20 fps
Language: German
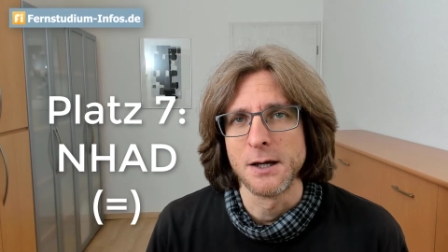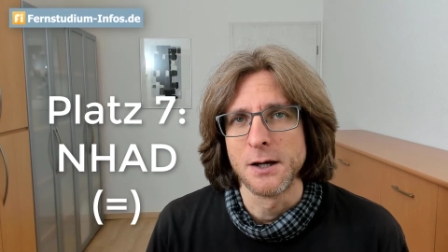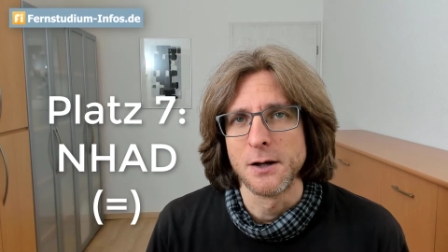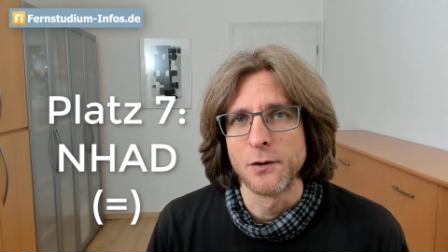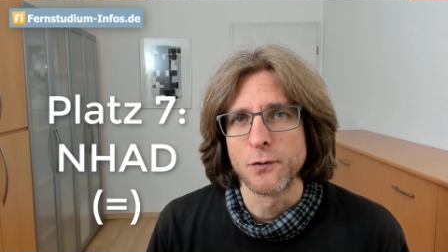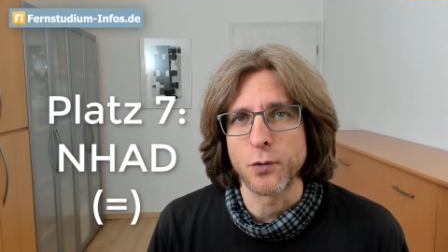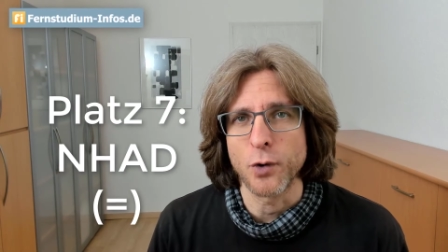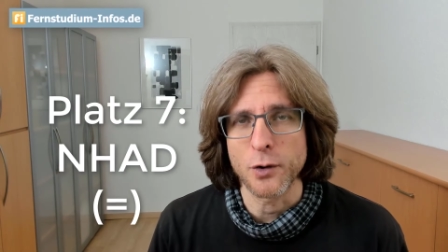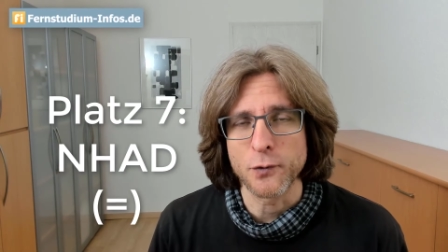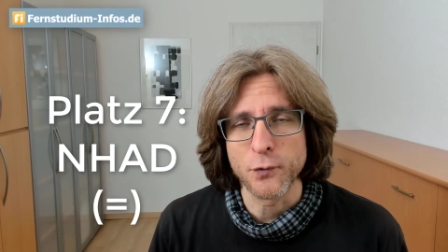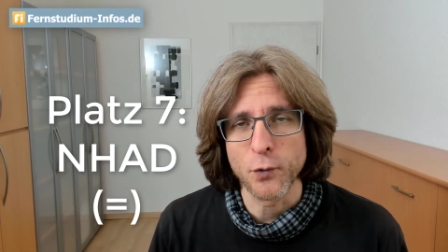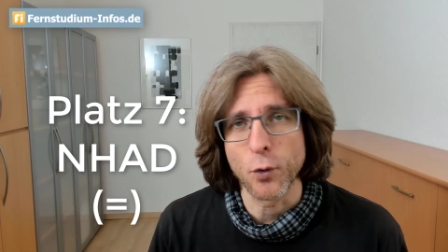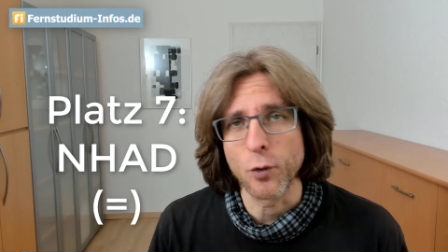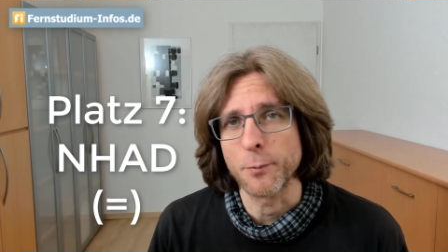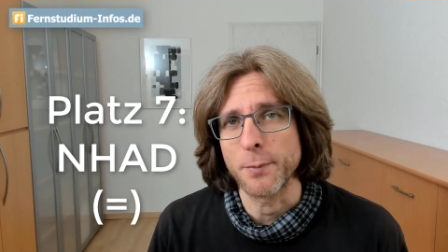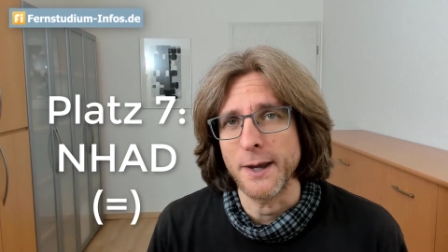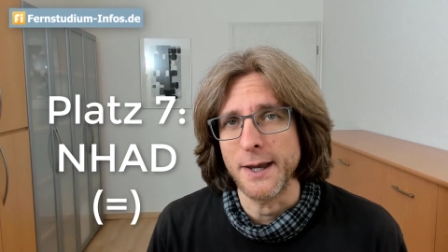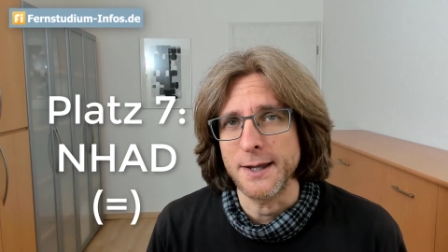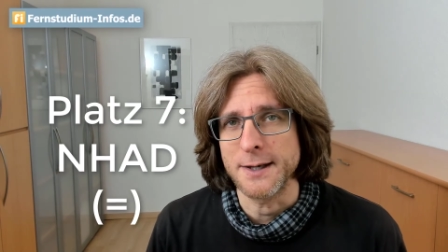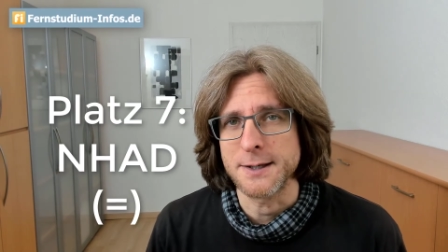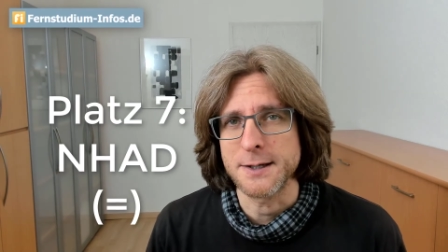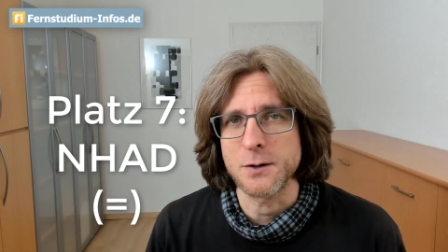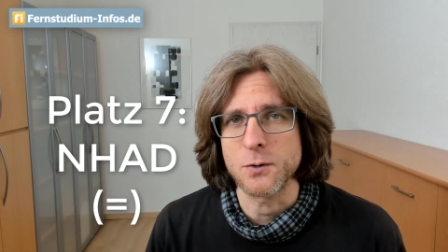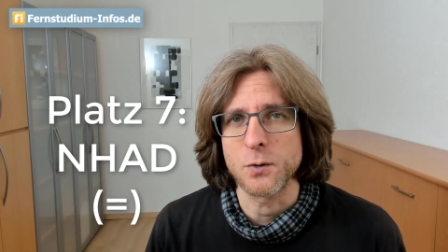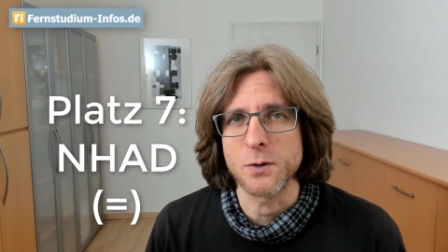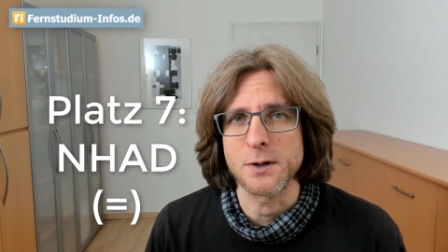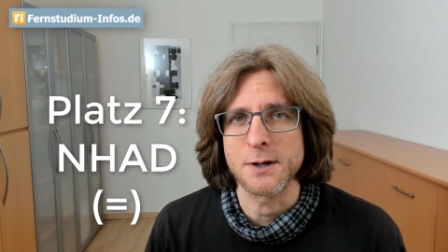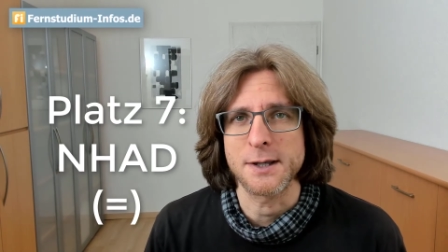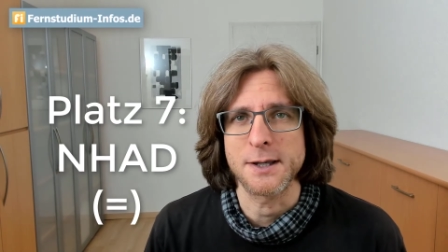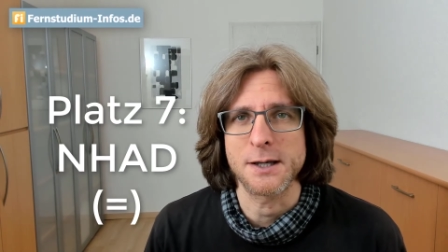Fortführung und
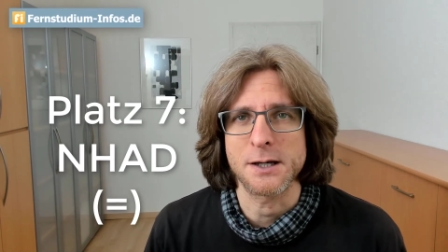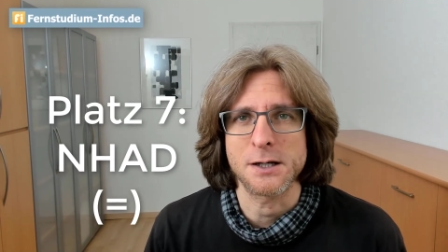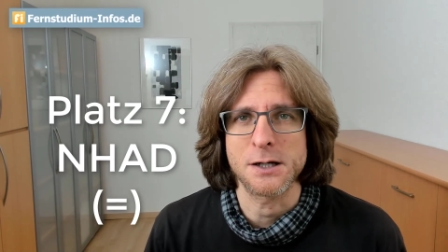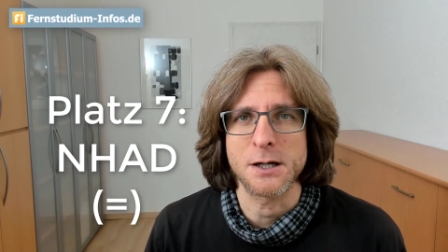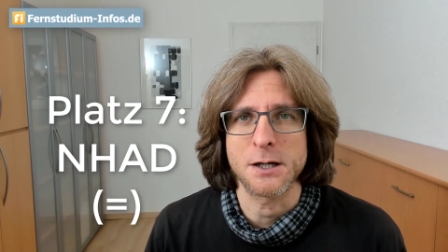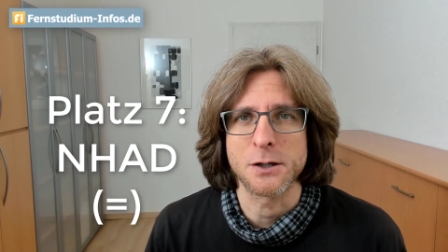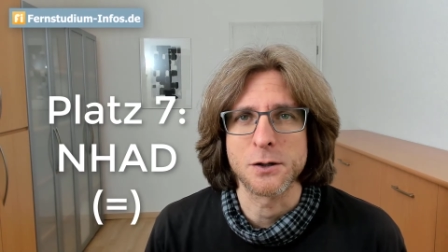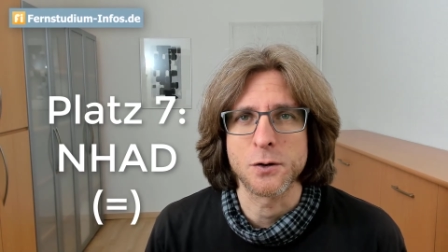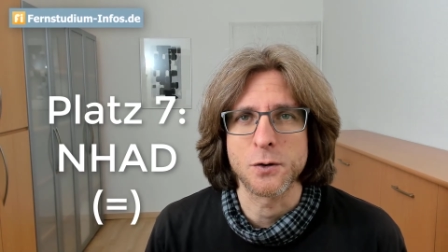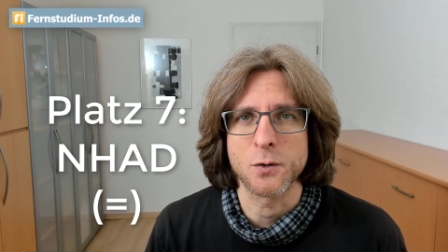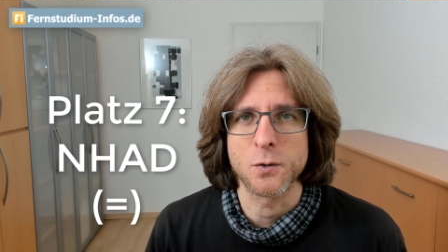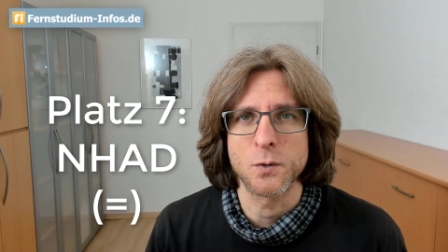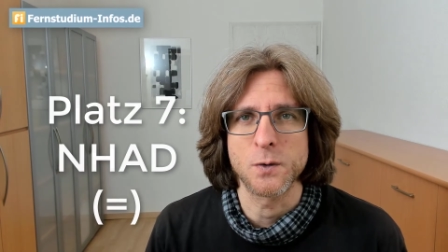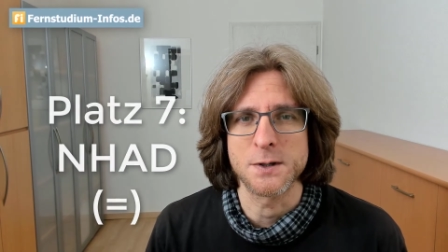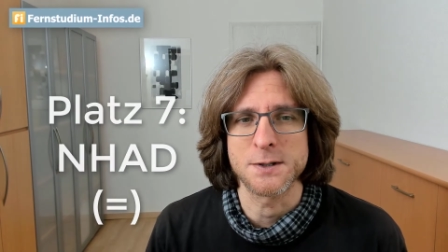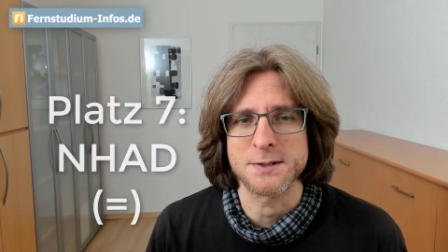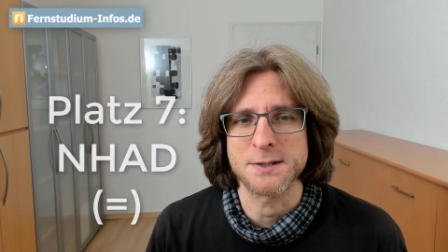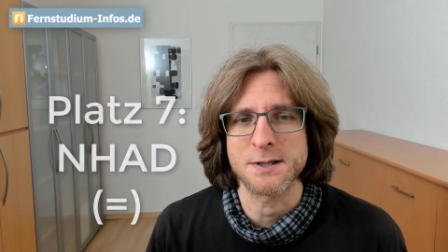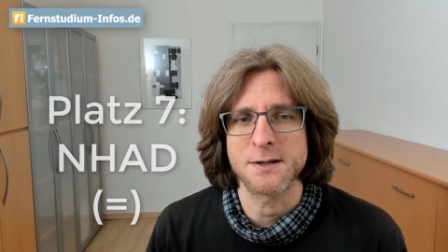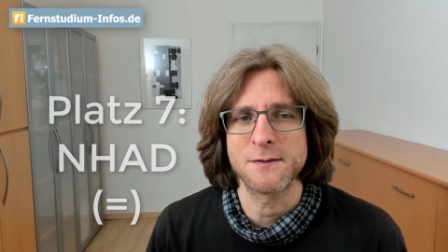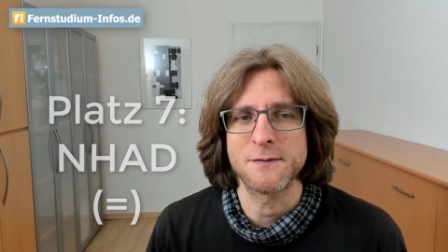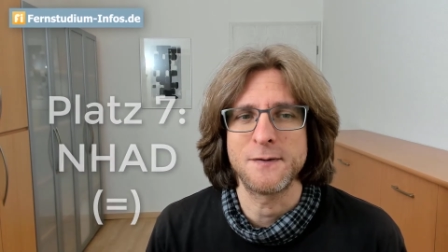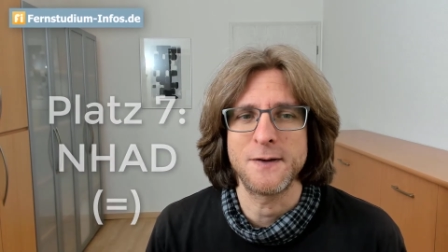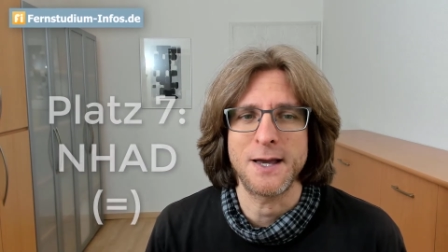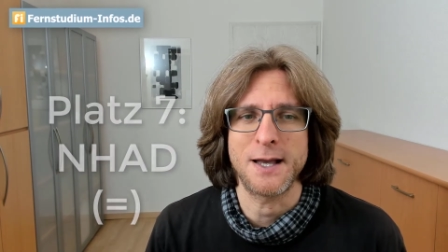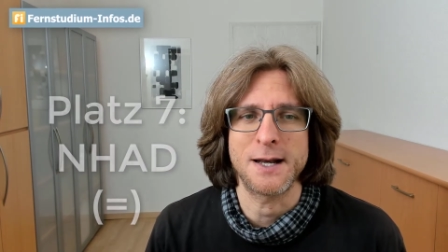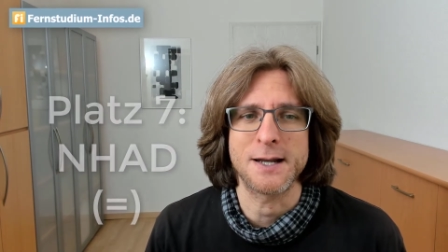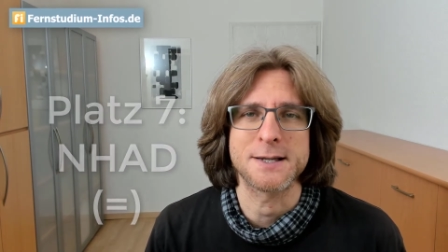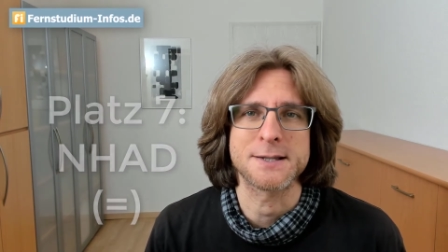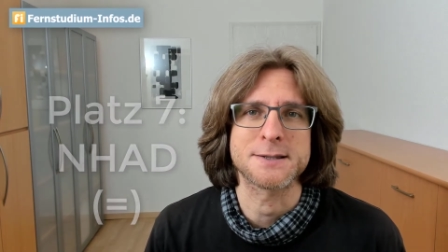Beendigung ihrer Kurse
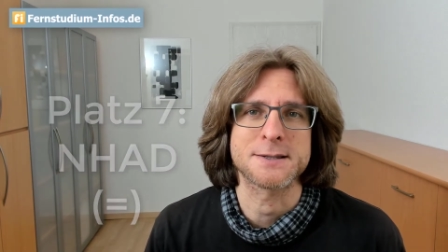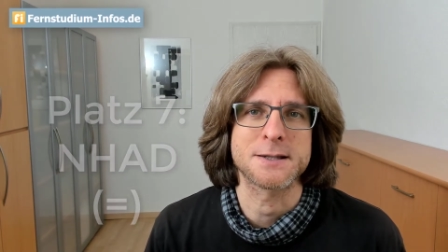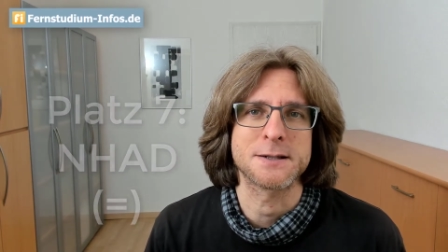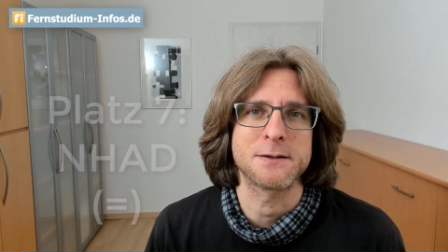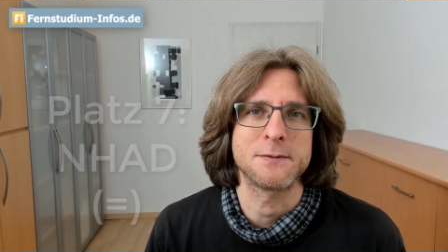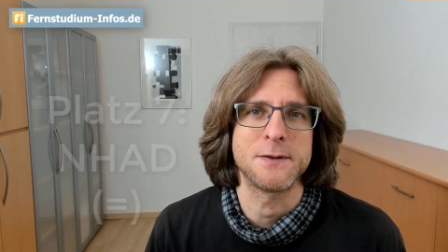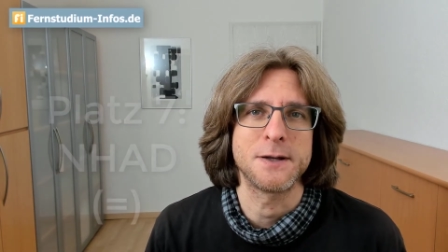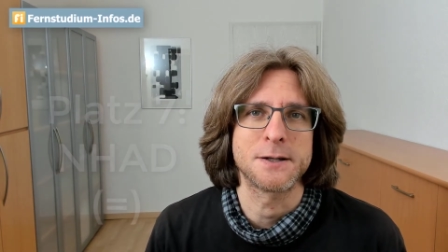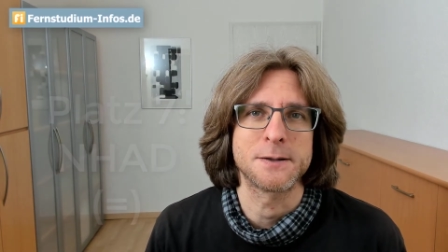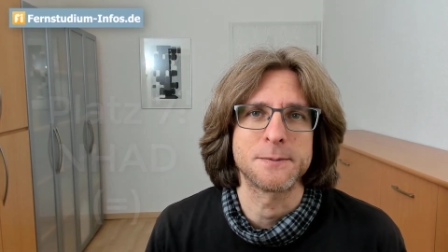gewährleistet wird.